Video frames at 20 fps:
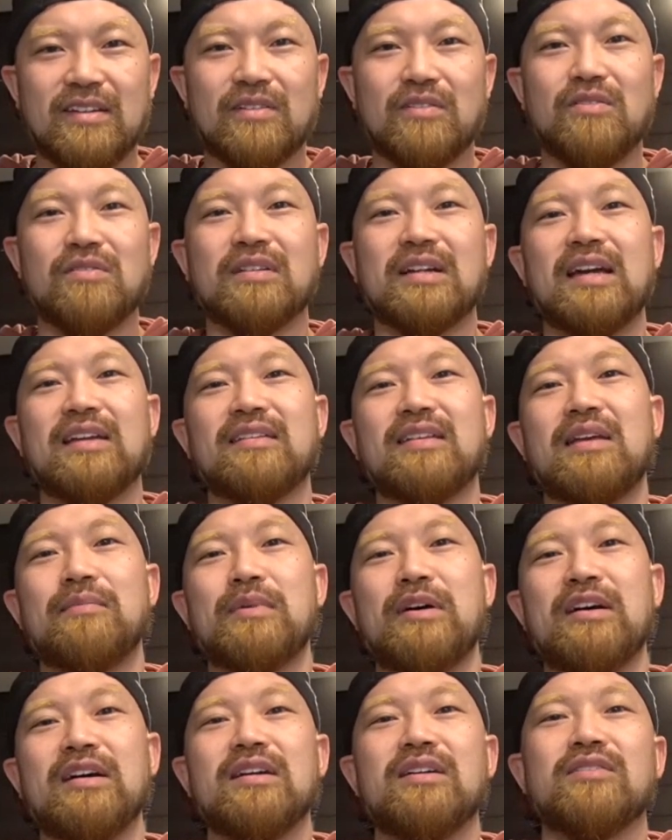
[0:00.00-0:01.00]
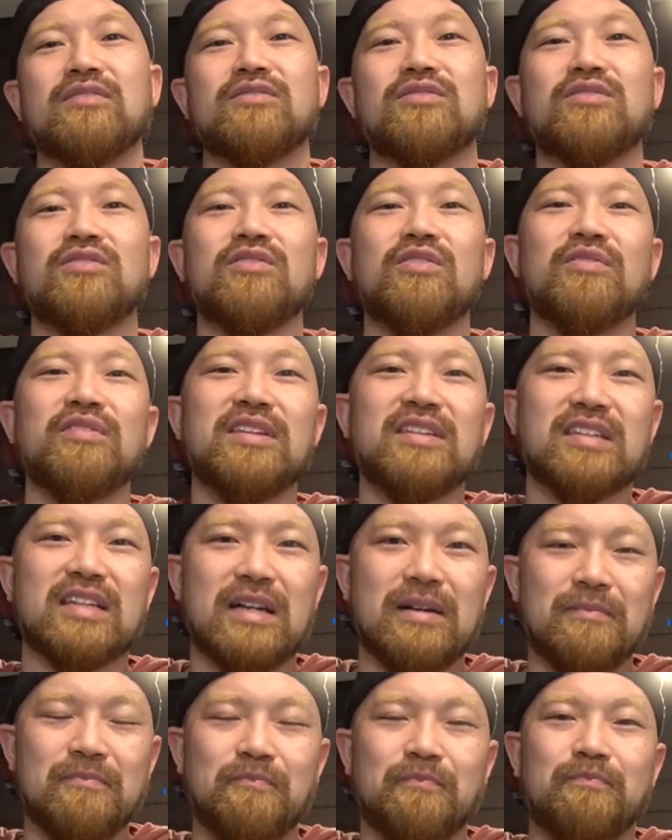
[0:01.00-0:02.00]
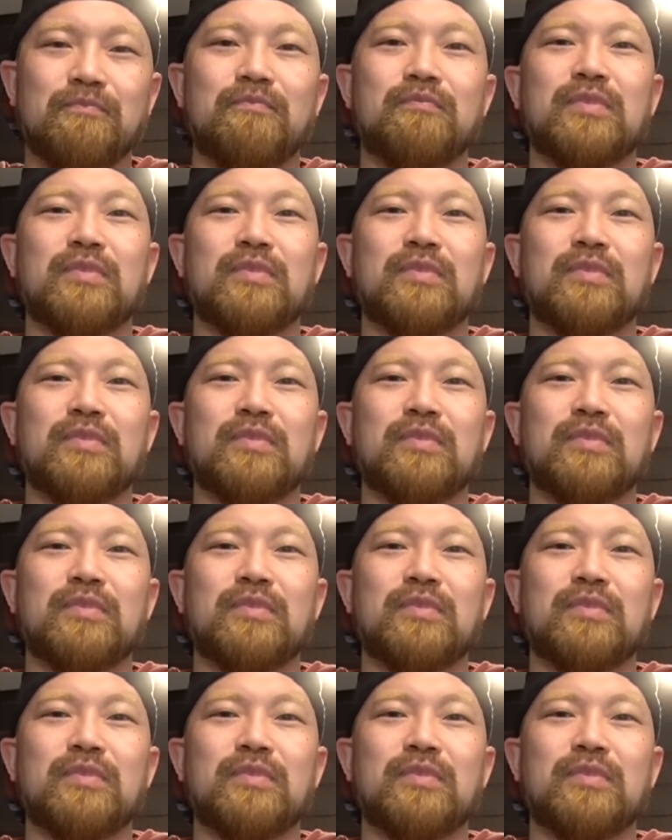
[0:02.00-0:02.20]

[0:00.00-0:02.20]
今回のテーマは、14日間